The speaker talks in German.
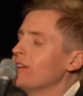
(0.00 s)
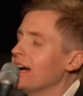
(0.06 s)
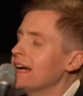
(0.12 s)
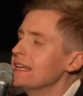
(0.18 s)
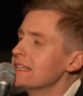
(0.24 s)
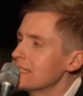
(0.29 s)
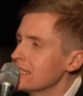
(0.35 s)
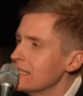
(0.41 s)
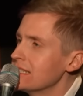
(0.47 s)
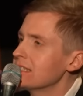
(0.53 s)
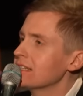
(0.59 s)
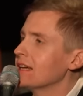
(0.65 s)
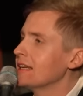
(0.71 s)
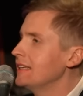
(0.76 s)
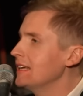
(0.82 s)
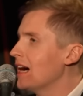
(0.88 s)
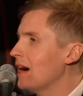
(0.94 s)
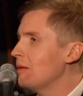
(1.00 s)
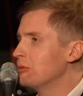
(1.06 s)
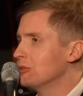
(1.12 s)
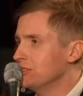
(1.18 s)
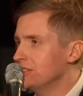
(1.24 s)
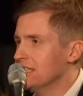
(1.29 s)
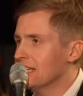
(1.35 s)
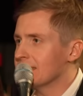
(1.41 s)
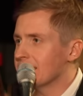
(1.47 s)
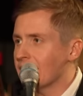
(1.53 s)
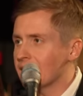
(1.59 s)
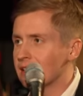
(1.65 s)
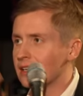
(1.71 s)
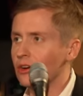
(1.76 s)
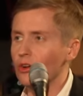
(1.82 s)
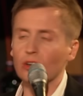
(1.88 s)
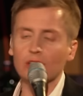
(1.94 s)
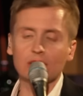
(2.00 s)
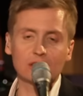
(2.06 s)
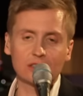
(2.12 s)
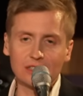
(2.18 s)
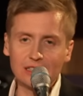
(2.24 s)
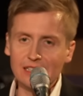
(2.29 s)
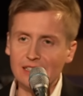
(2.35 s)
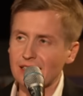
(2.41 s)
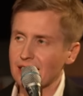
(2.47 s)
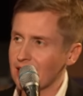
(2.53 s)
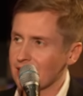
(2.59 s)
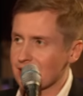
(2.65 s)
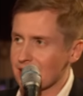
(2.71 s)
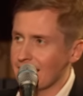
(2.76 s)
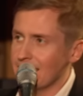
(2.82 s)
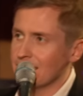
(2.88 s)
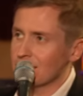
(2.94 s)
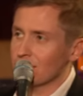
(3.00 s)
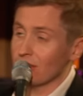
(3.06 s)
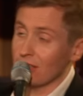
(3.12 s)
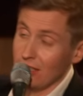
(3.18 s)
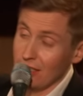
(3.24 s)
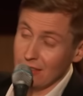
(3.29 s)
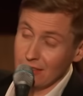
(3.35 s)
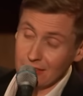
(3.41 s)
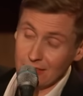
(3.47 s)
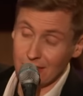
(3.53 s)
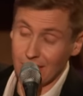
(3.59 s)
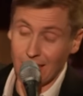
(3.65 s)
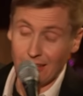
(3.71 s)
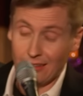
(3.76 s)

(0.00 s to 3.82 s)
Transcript: weiß ich. Ja, hier abonnieren, da die Glocke, dies, das, kenne ich doch alles.